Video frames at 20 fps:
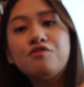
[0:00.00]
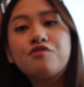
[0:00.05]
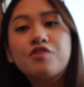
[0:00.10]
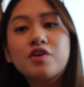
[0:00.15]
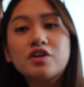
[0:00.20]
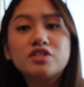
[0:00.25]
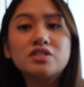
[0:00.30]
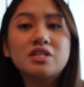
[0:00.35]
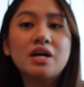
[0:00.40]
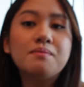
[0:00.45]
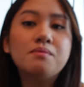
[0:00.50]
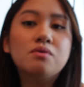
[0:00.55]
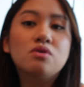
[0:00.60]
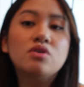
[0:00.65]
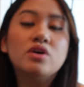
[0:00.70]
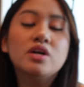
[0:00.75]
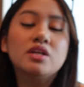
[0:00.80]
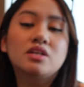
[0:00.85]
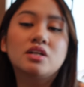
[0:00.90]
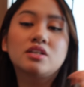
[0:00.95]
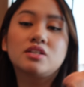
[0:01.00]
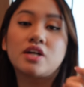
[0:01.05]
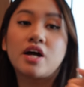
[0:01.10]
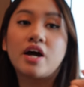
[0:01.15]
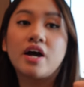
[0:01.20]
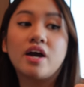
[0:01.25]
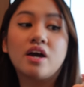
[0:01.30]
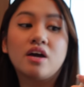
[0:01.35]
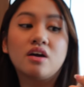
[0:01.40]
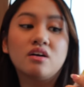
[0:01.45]
first time kong
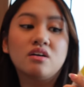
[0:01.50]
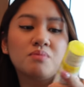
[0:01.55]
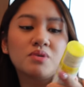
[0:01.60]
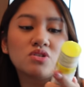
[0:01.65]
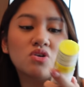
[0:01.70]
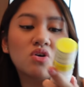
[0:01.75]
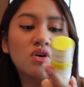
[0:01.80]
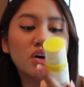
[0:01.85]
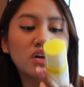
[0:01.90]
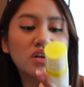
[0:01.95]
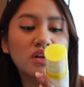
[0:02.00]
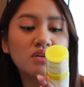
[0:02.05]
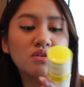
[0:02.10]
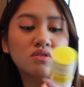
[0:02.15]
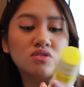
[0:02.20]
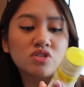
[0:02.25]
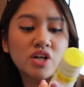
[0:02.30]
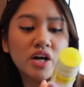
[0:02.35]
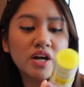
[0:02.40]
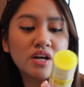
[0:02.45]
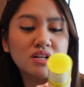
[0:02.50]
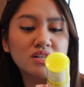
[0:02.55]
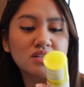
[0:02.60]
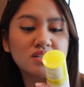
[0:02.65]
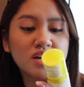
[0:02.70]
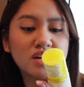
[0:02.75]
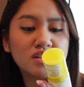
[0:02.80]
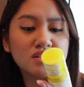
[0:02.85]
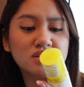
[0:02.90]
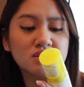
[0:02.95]
itatry, mas okay na yung trial
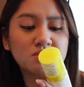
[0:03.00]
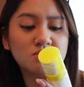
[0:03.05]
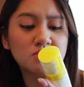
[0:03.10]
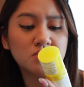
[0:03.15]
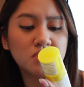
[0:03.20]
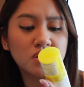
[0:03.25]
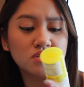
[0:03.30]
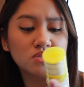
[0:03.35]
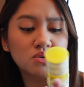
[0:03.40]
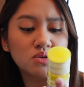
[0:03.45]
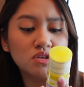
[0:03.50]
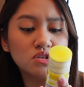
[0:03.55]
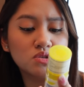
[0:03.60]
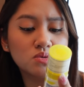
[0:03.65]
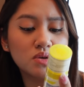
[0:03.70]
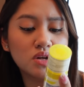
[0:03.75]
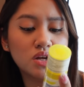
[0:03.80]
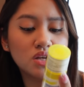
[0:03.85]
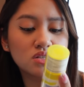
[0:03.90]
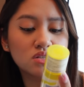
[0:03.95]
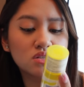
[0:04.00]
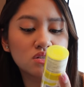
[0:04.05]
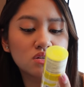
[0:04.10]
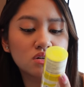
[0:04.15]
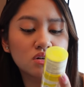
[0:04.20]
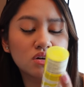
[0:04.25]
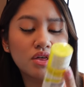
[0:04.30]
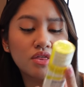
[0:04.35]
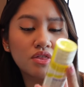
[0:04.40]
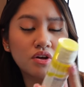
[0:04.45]
size na muna. So, this one is
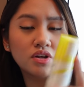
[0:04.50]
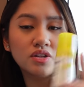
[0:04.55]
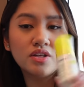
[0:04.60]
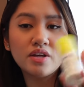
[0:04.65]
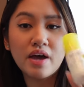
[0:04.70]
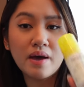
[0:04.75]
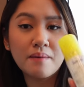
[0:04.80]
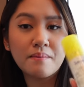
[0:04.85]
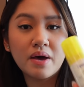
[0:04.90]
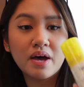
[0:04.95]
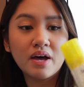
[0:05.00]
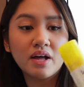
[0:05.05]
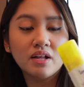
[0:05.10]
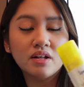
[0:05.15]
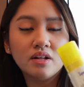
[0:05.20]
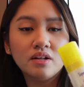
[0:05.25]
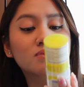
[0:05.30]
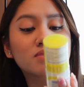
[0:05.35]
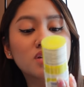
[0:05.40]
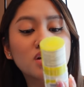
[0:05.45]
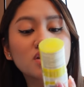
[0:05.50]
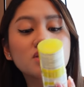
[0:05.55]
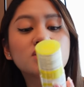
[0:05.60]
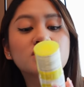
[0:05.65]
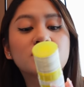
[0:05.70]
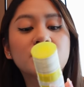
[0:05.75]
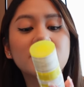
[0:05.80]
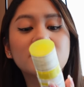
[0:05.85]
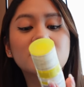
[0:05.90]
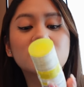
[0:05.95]
the 30ml
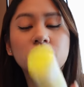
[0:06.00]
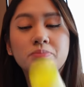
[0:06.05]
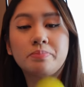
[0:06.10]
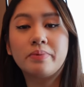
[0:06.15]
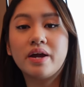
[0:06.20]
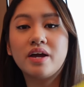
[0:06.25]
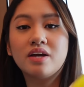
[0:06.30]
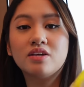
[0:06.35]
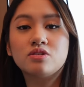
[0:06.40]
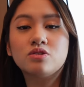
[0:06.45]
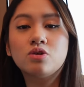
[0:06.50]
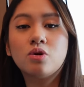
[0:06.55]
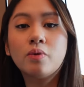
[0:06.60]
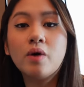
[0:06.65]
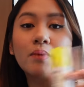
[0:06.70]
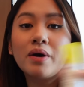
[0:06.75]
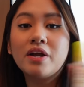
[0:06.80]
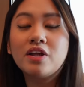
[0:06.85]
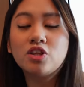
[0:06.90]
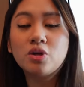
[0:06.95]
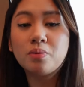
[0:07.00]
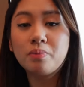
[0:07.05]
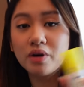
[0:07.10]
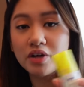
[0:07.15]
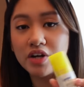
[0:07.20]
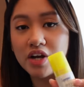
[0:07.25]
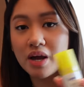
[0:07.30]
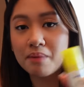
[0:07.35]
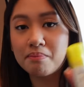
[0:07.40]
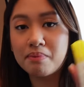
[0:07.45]
sunscreen spray. So, pwede to pang
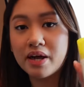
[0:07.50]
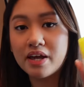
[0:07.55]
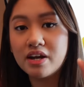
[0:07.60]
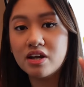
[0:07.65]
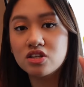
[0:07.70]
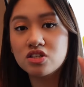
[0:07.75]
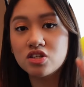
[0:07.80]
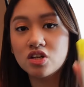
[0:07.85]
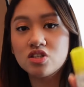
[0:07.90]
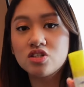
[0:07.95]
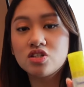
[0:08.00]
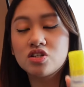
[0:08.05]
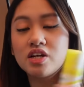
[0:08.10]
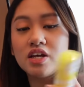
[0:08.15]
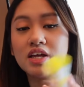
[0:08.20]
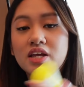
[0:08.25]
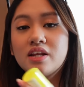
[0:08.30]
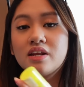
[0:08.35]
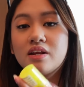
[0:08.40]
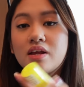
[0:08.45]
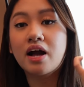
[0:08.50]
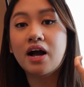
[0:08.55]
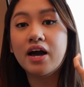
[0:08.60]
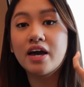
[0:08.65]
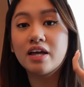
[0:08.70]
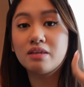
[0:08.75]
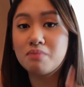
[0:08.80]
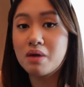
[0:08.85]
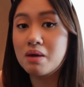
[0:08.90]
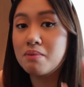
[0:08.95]
reapply ng sunscreen
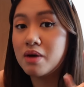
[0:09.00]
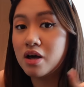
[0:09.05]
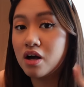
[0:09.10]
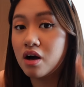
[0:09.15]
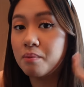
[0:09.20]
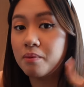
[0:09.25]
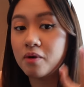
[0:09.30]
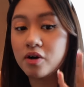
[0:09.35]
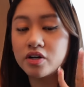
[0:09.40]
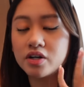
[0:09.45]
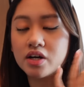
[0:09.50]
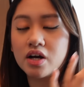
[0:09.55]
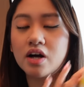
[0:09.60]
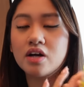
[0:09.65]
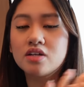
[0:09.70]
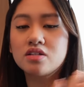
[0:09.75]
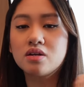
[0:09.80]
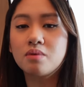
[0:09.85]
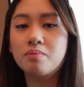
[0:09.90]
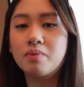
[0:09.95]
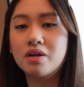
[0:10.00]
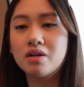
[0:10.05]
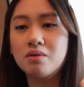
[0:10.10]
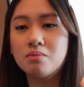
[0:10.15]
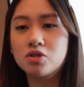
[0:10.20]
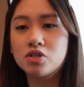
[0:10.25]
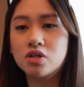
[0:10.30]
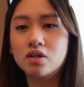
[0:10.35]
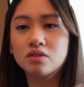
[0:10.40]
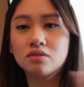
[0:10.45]
kahit may makeup on ka kasi pwede
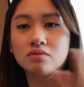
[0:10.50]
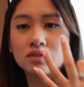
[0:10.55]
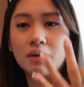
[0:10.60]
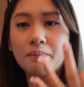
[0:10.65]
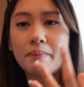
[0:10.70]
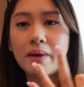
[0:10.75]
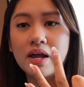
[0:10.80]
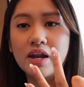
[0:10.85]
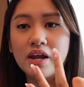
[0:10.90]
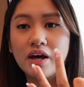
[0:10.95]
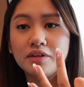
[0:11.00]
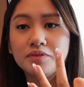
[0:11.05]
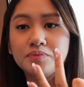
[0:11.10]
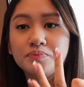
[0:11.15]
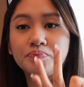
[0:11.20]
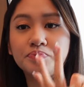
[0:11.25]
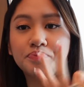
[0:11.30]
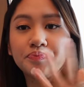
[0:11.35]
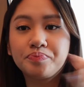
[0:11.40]
mo siyang tapalan.